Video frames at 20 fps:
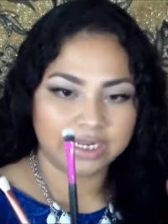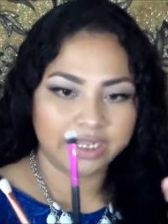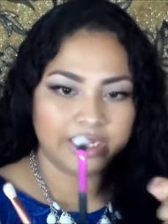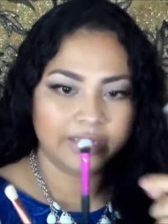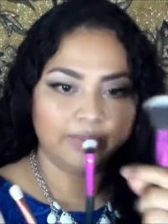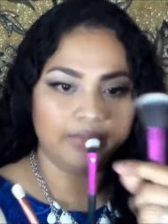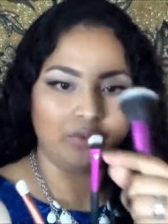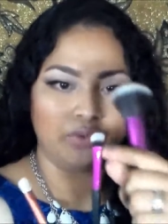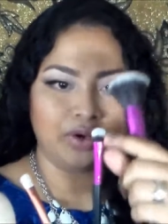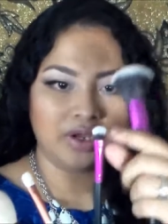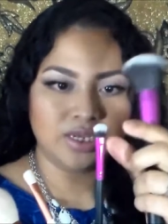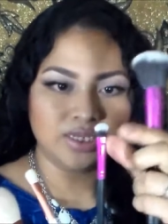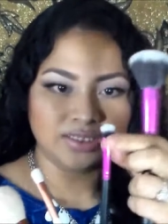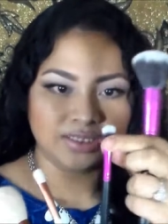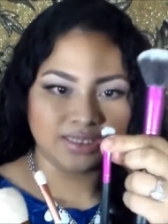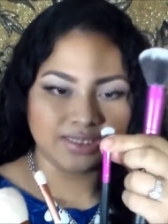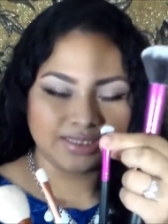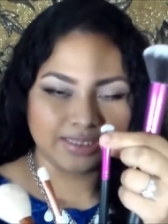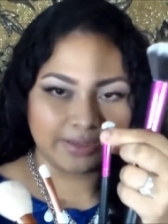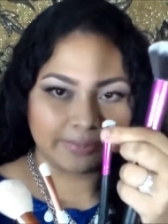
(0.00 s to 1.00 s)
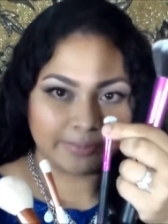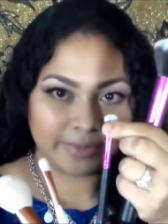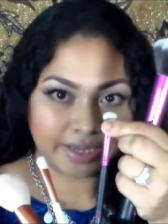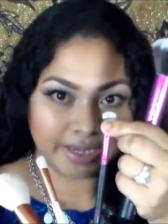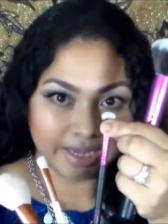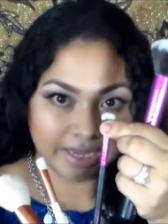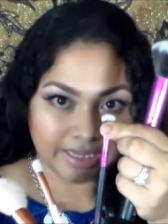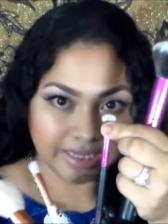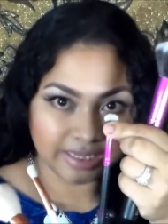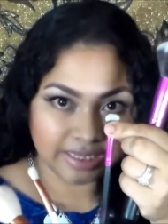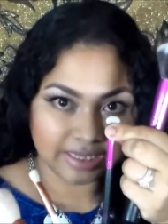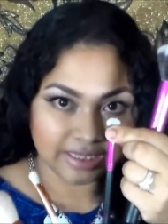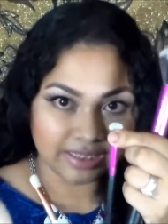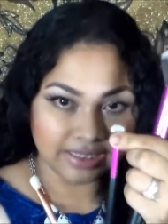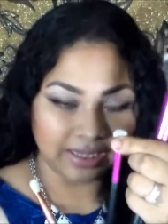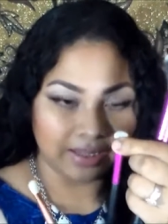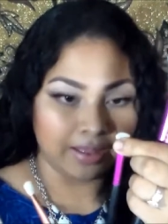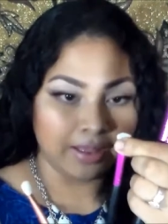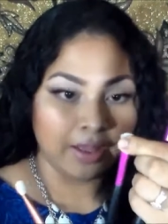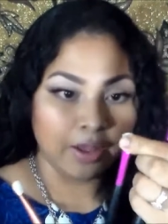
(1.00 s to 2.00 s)
el ejemplo. Esta está
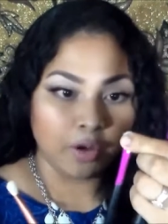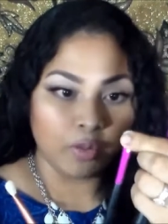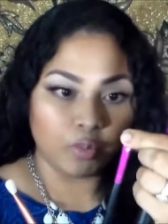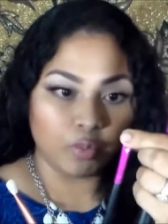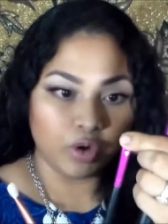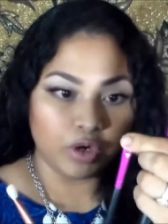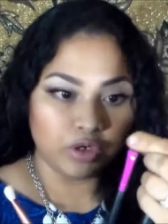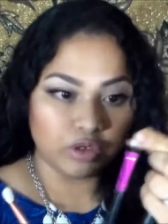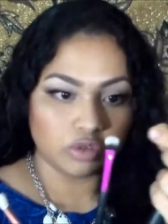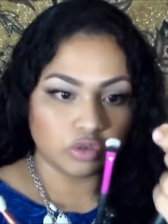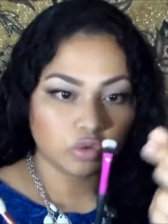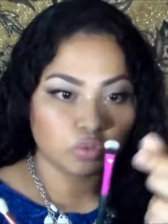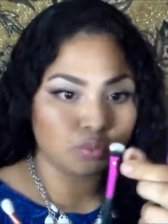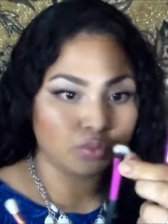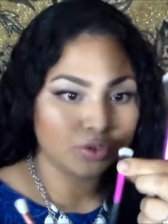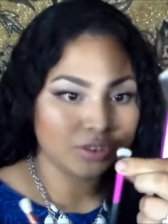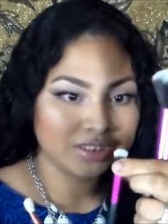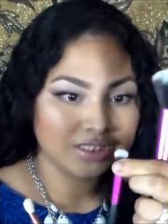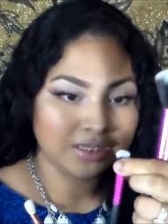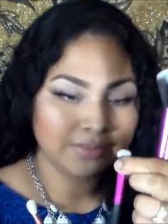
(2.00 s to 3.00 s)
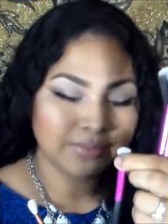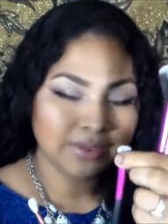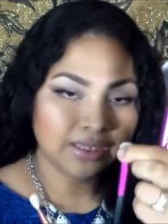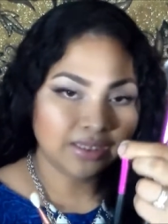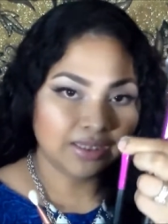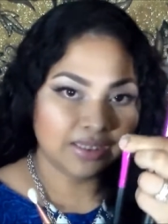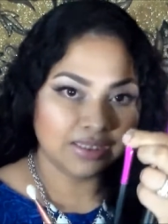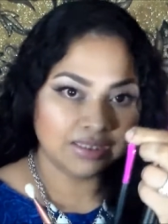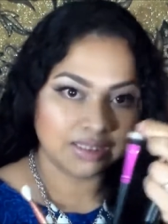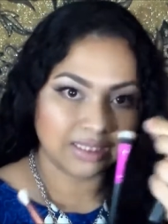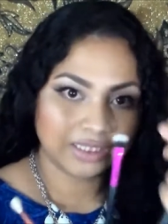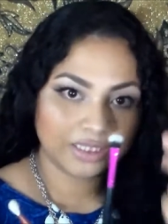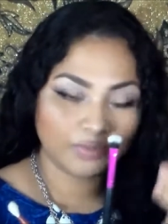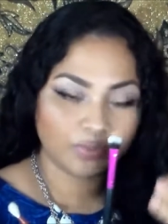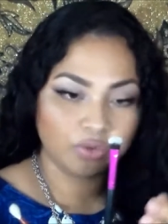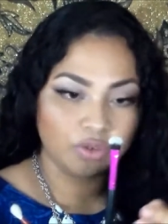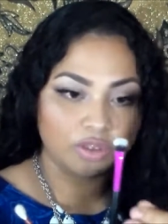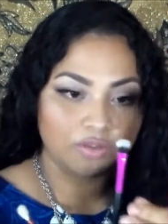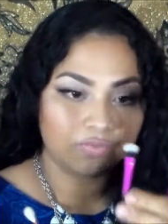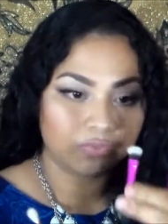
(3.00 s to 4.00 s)
pequeñita. Bueno, supuestamente este
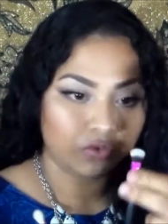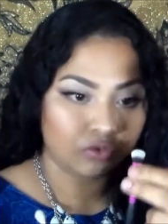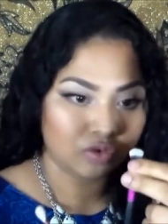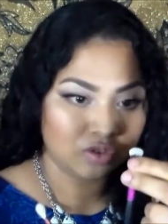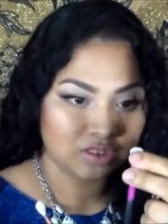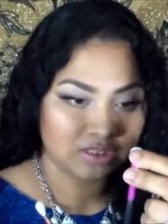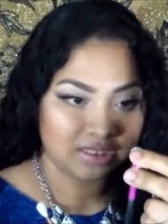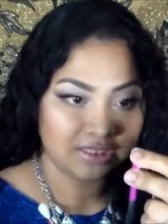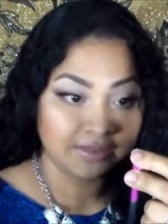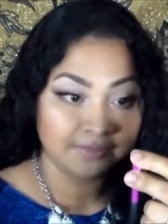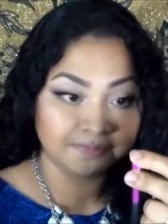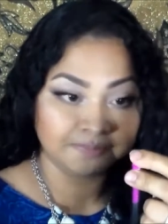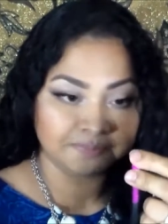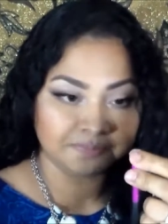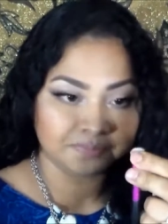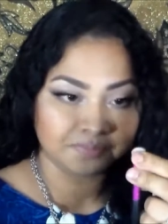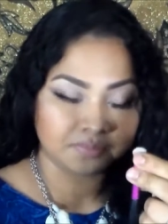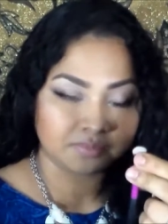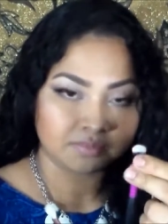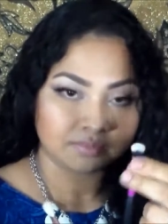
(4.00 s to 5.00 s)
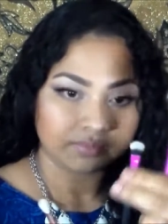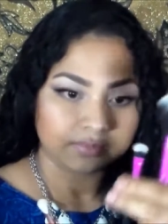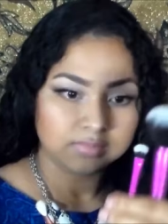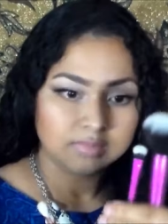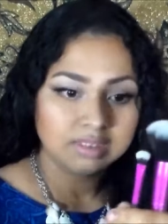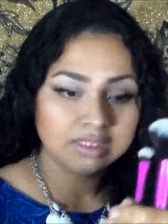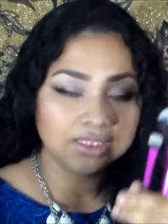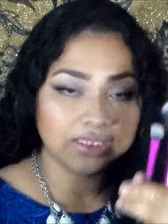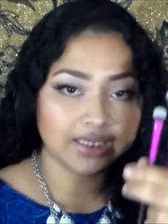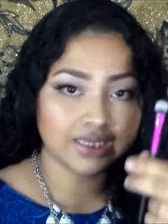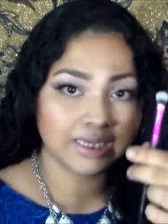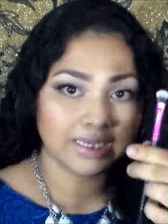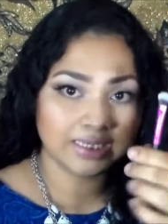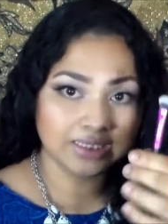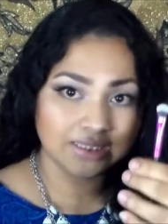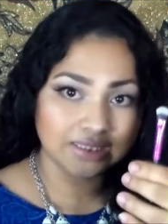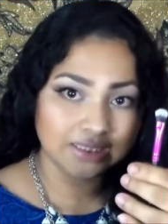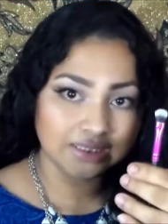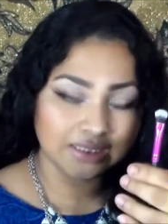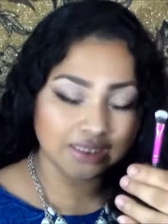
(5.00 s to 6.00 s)
tipo de brocha que
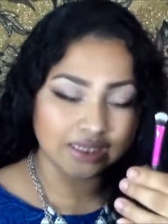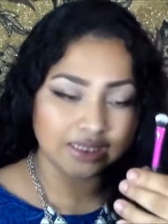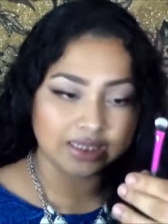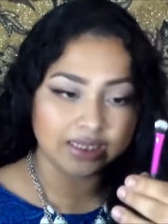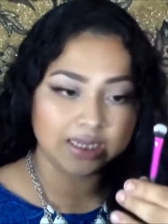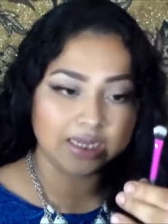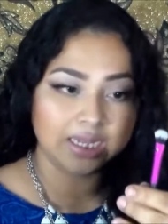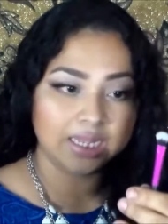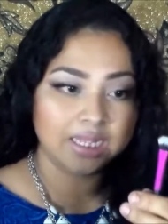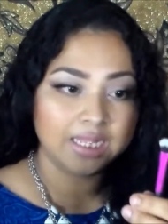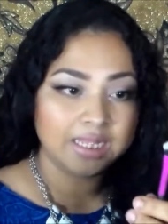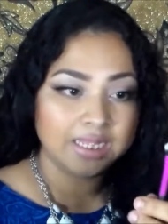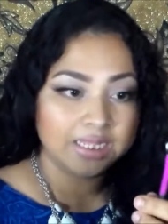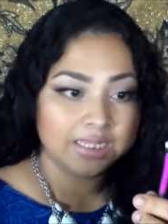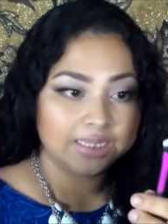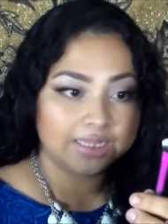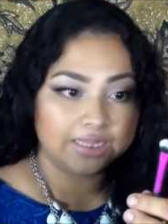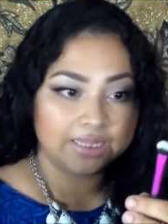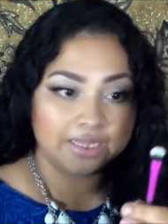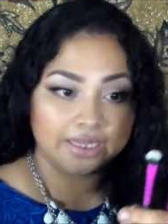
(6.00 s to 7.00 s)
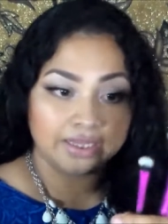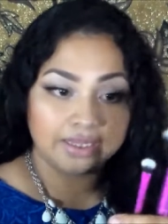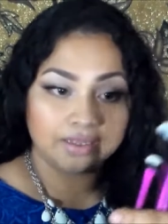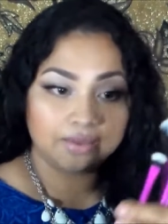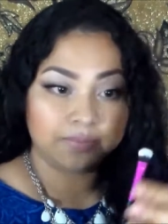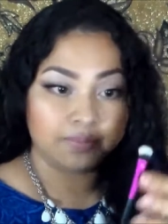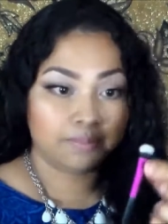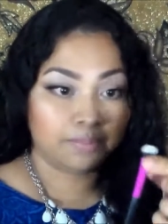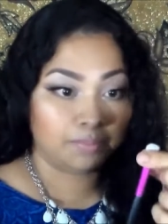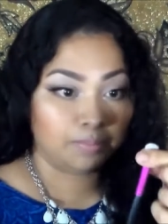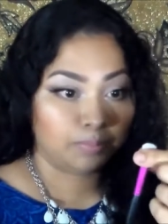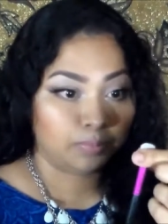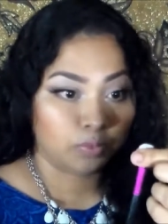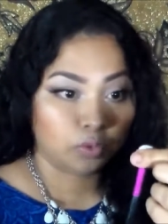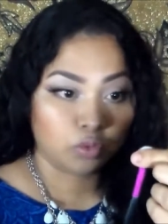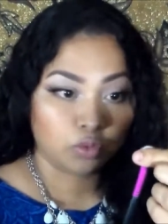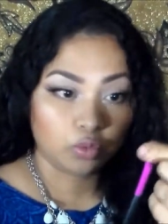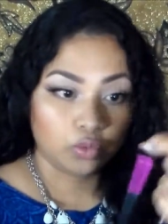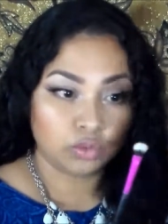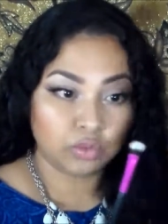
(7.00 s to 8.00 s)
es sintética, te,
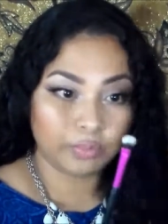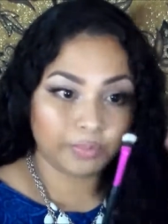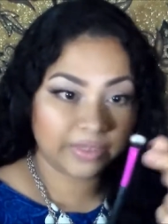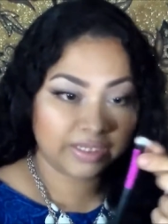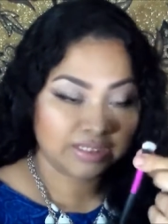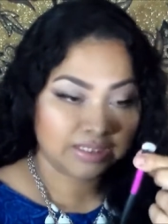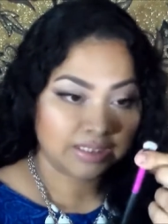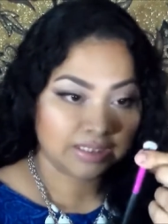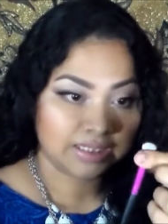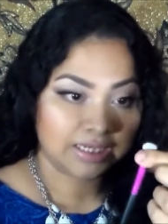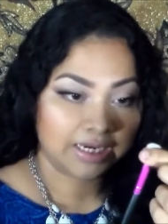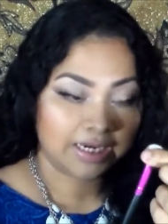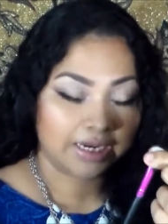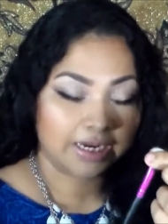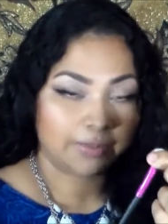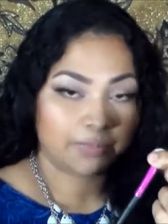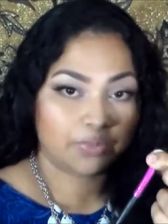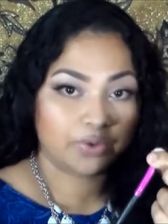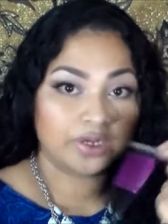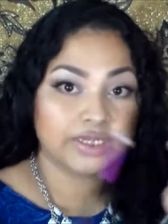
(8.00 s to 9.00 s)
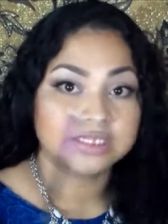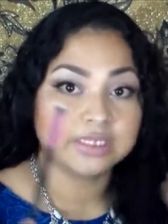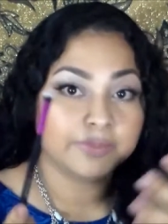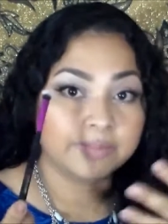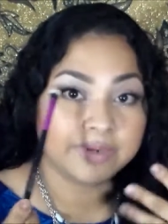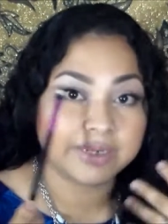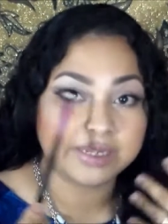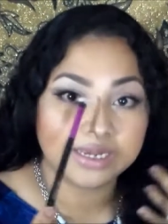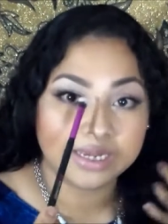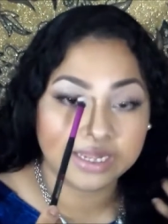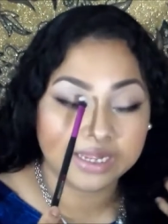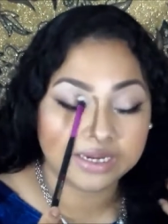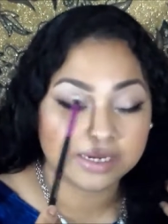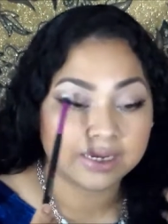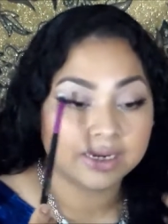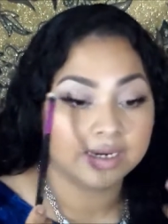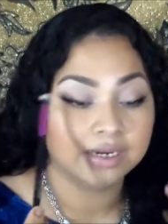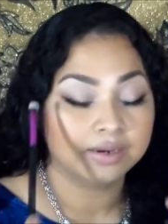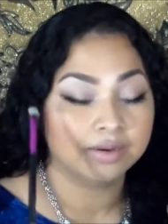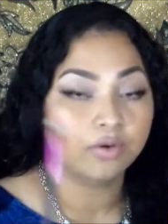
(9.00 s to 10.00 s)
tú piensas que la puedes aplicar
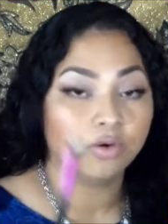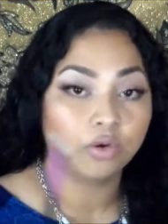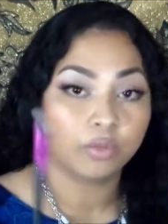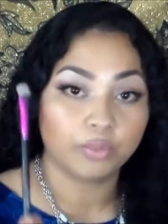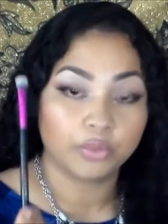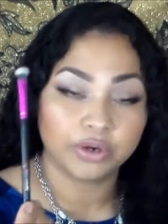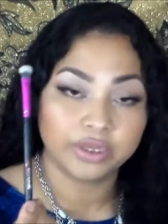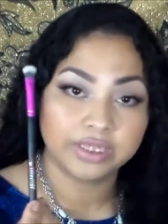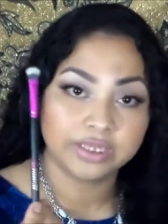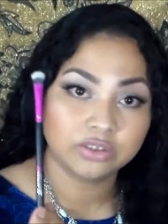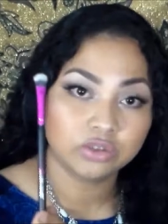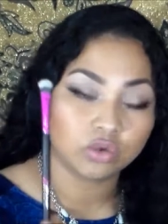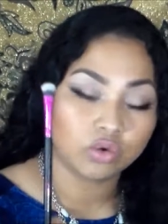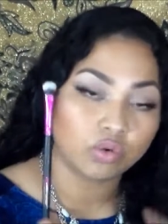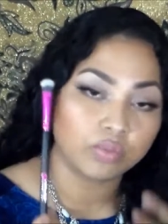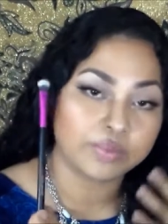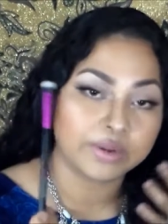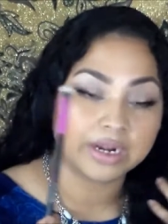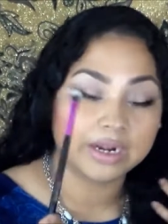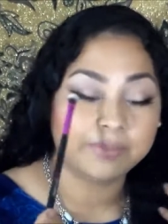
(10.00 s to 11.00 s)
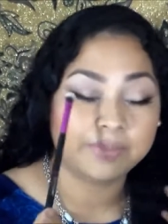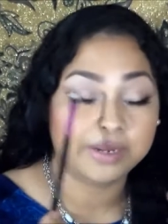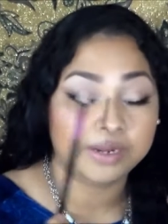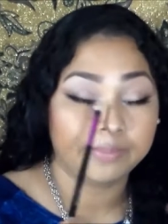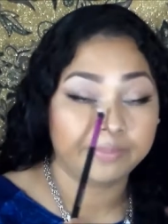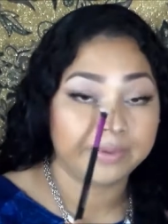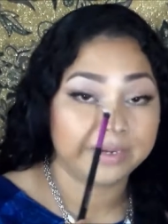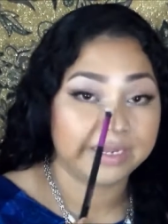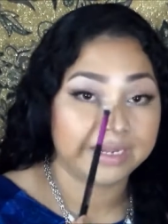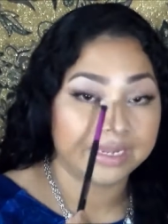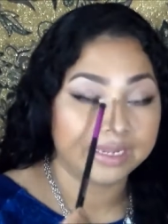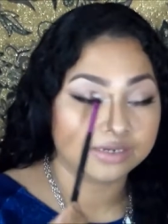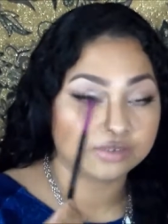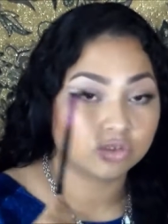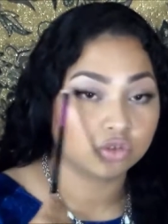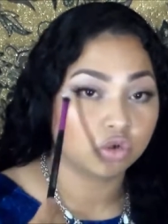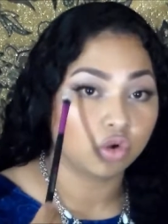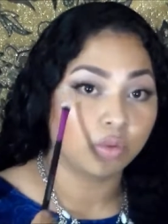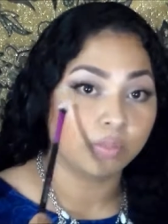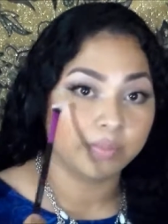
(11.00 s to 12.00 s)
o puedes ocuparla para aplicar
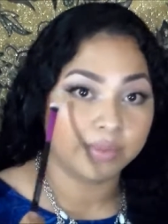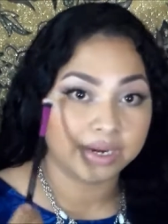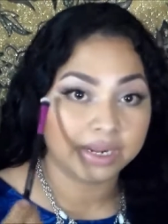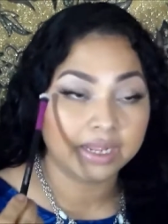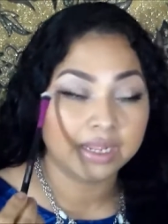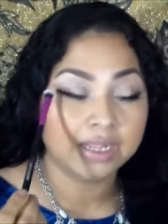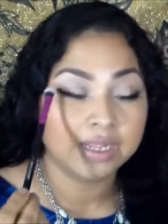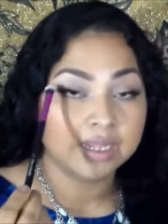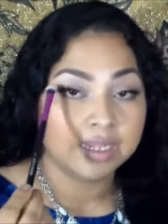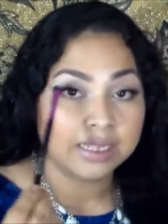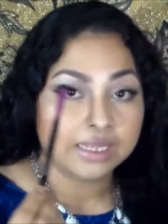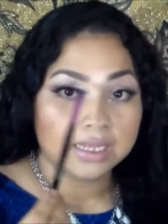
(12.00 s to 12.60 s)
sombra